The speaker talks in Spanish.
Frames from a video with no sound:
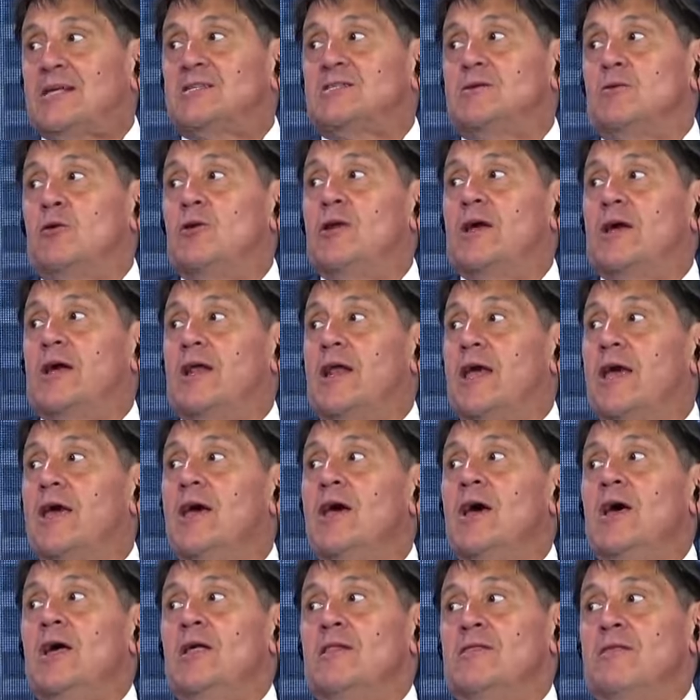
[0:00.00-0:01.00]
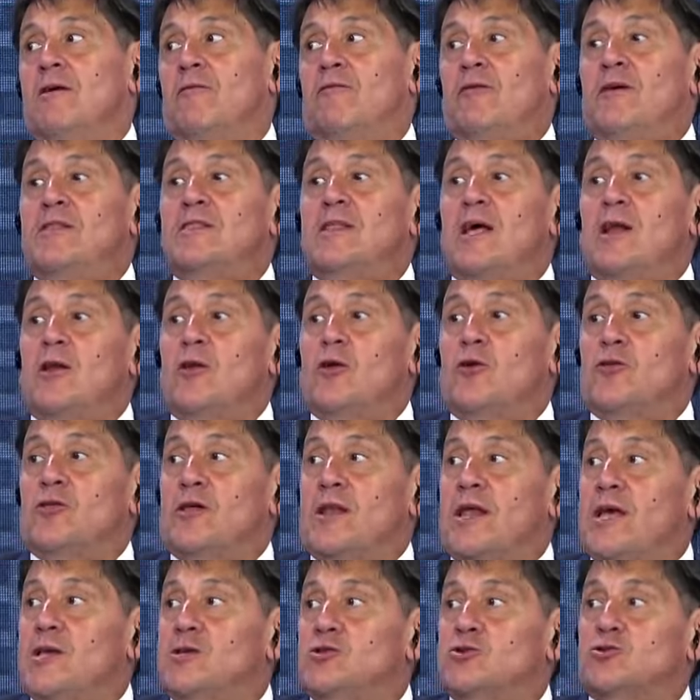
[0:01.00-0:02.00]
Si vos le querés defender los
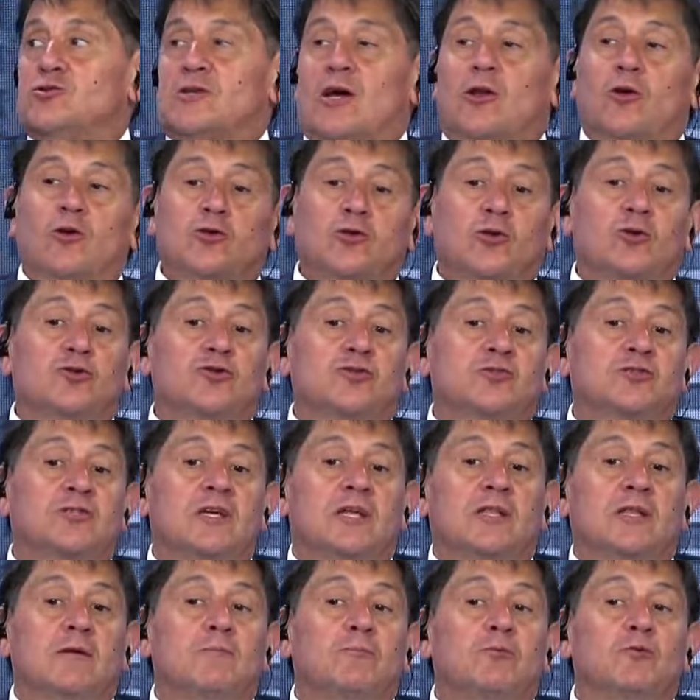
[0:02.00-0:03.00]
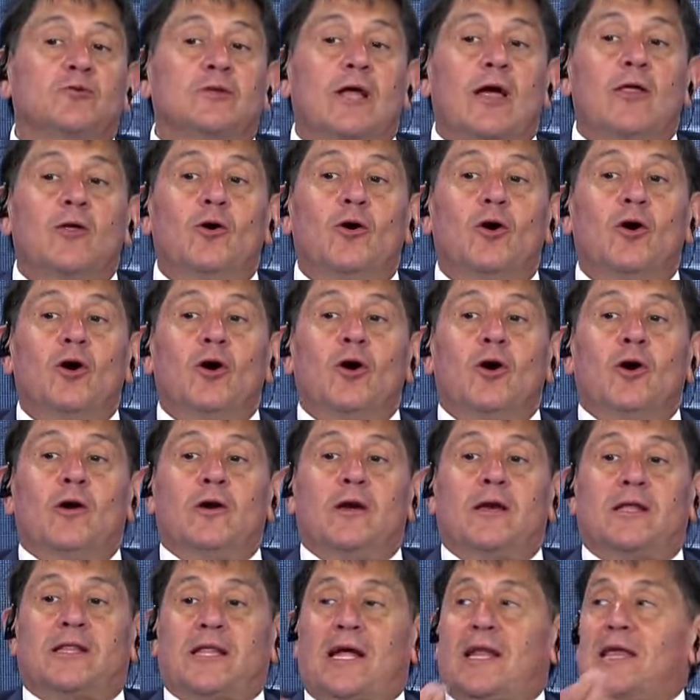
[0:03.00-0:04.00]
derechos a los otros siete imputados,
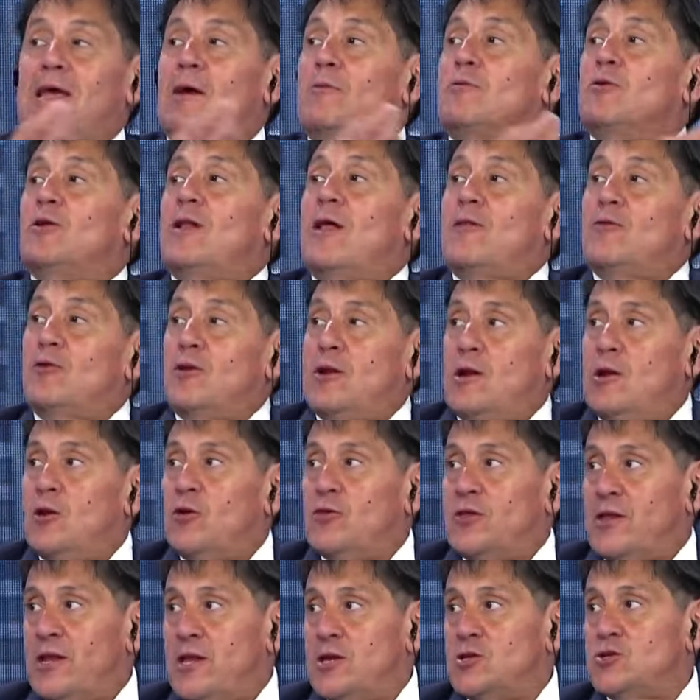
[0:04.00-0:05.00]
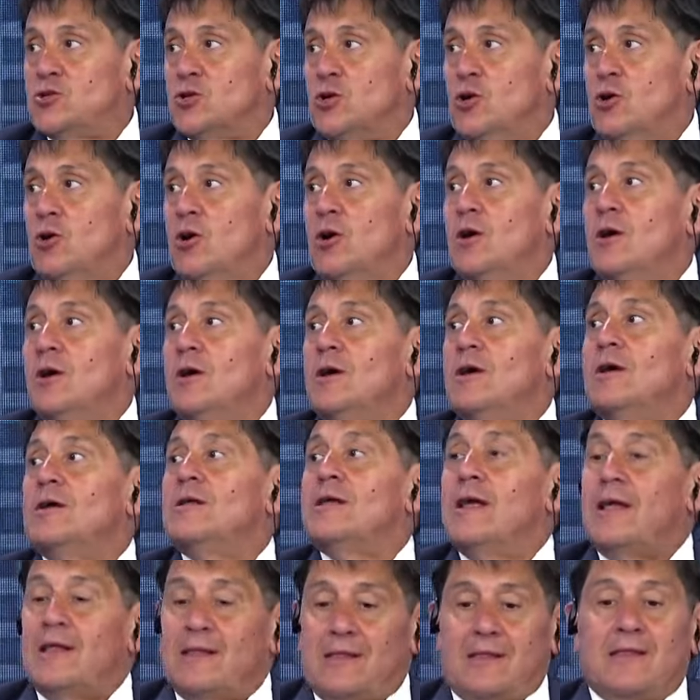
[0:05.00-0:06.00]
estarías violándole los derechos de, la
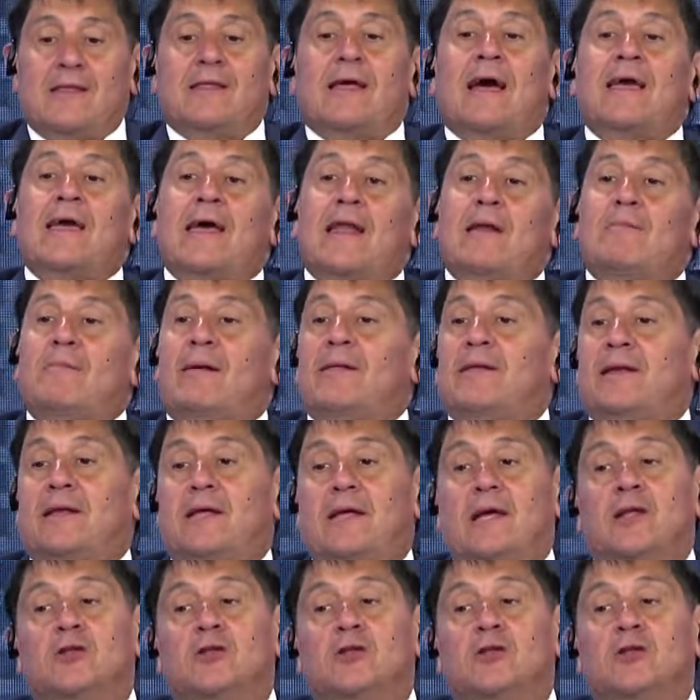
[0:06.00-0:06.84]
eh, Diana Madrid.